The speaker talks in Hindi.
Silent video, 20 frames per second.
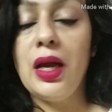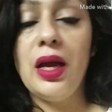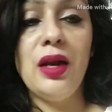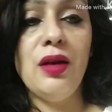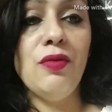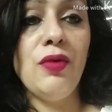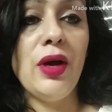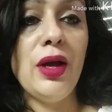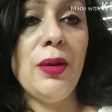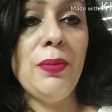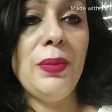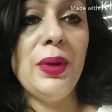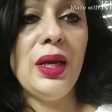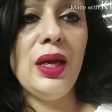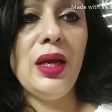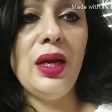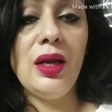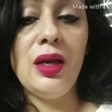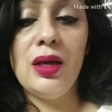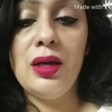एन वाई
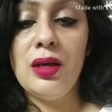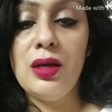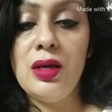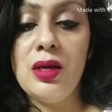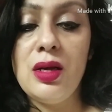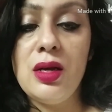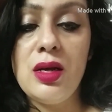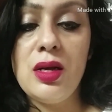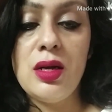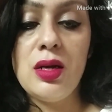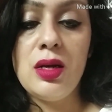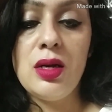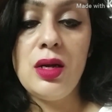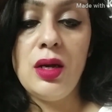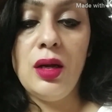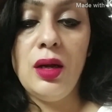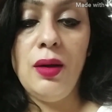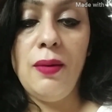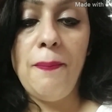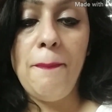बे
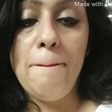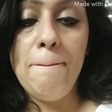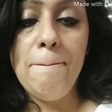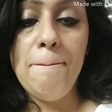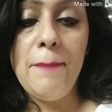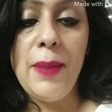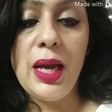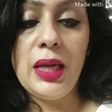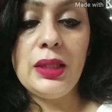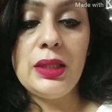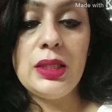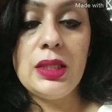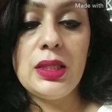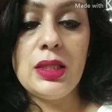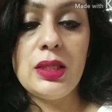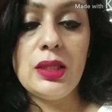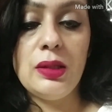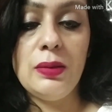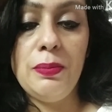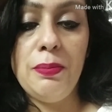
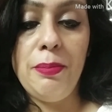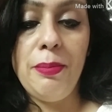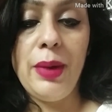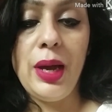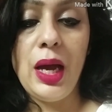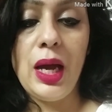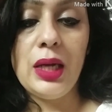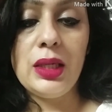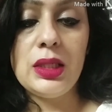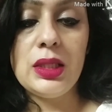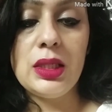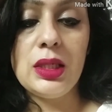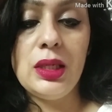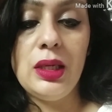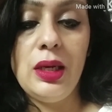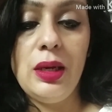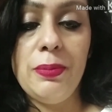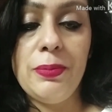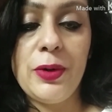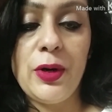मैथ्स मैट
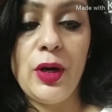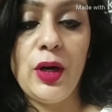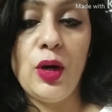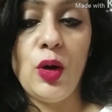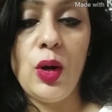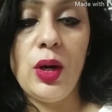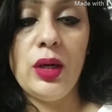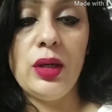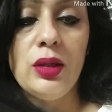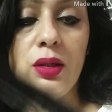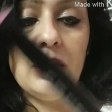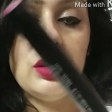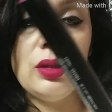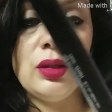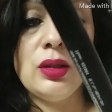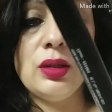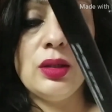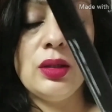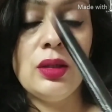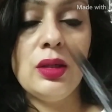लिप क्रियॉन
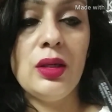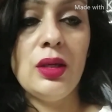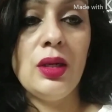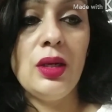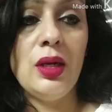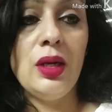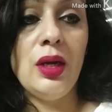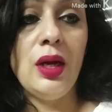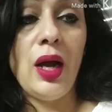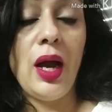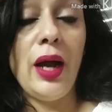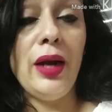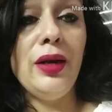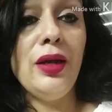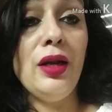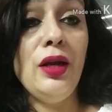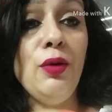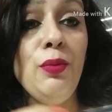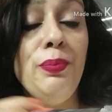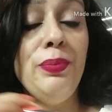
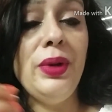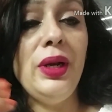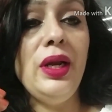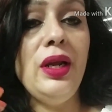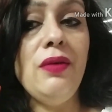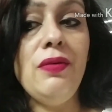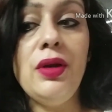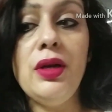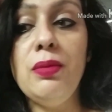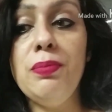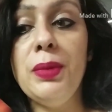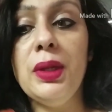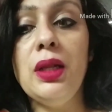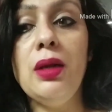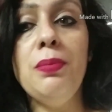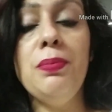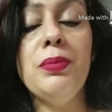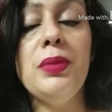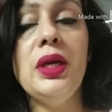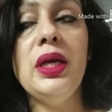एंड कैन यू बिलीव इट
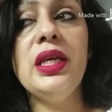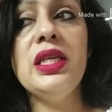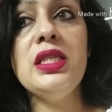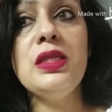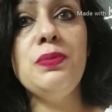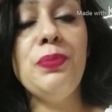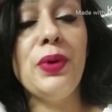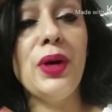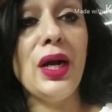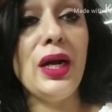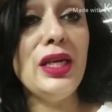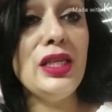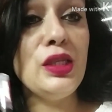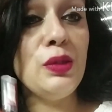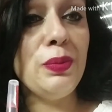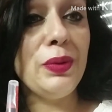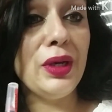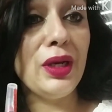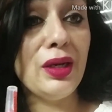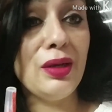मतलब इस
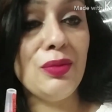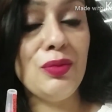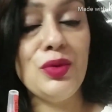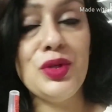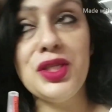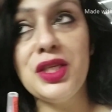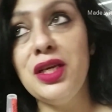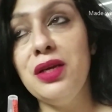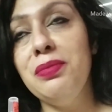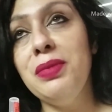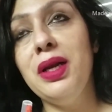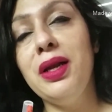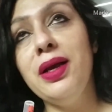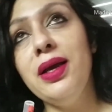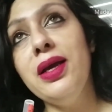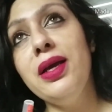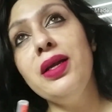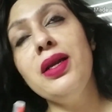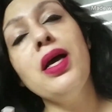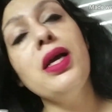प्राइस पे मुझे ये मिला
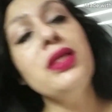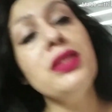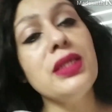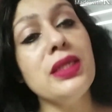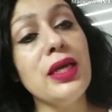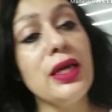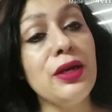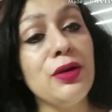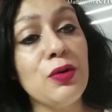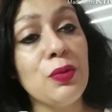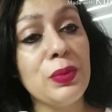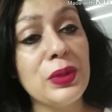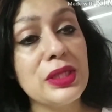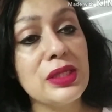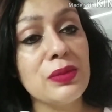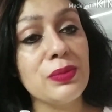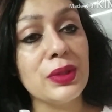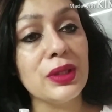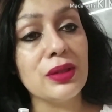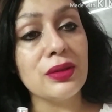है नाइन्टी नाइन
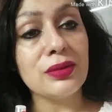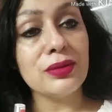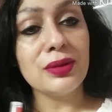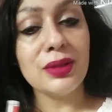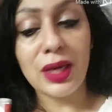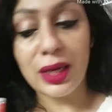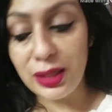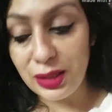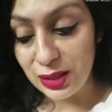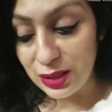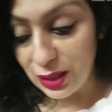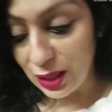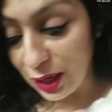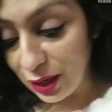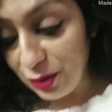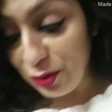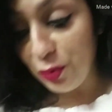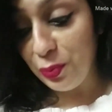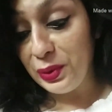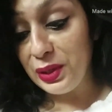रुपीज़ में नाइन्टी
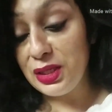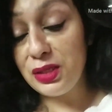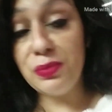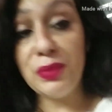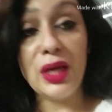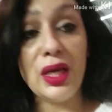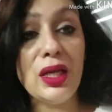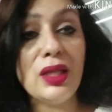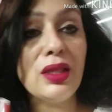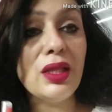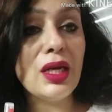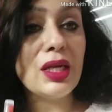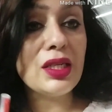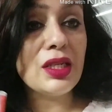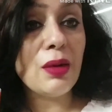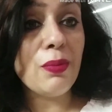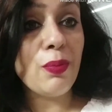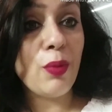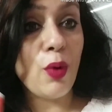नाइन रुपीज़ में इतना अच्छा